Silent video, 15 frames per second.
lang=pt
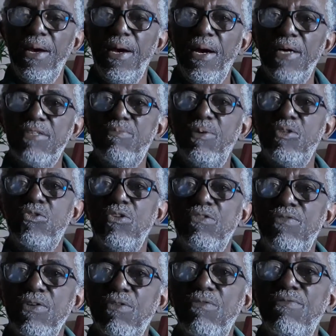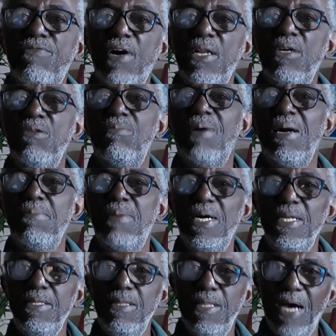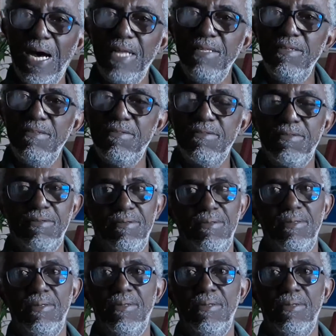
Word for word: as pessoas ficam falando barbaridades.